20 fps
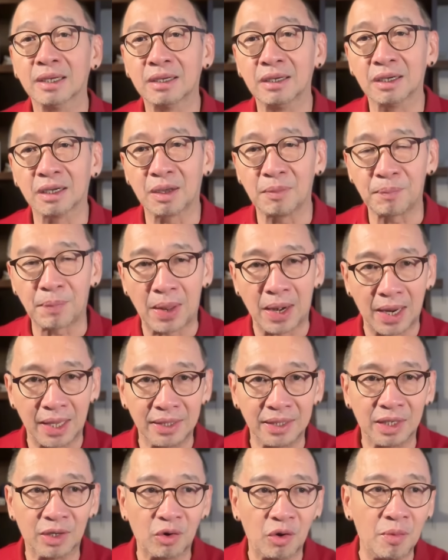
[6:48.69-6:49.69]
ke
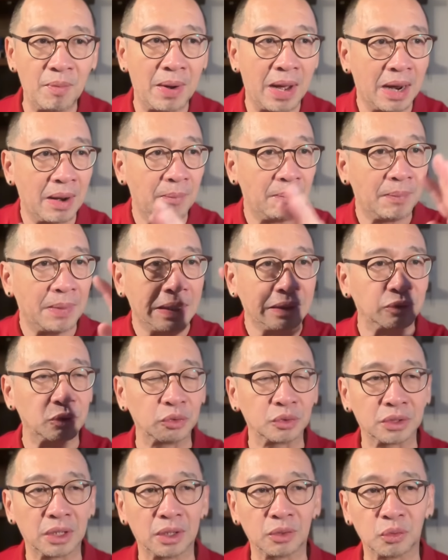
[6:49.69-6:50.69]
kepalanya Komang
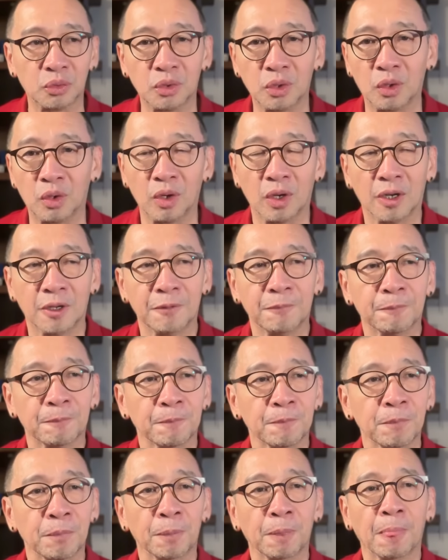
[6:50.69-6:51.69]
masuk
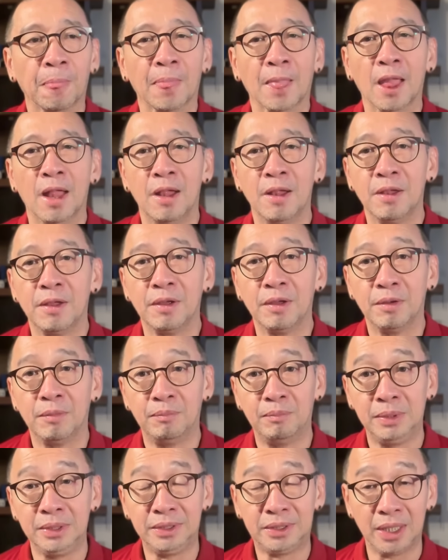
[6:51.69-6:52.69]

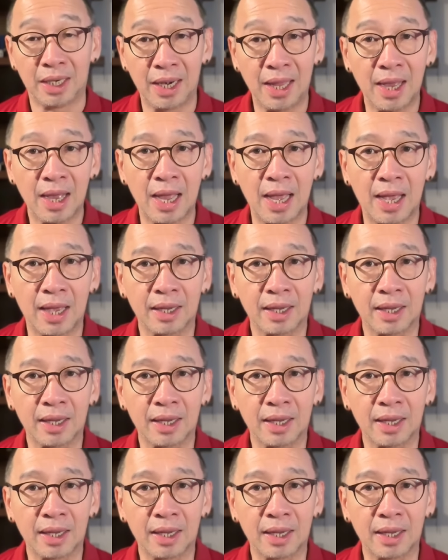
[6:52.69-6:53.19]
1-0 menjelang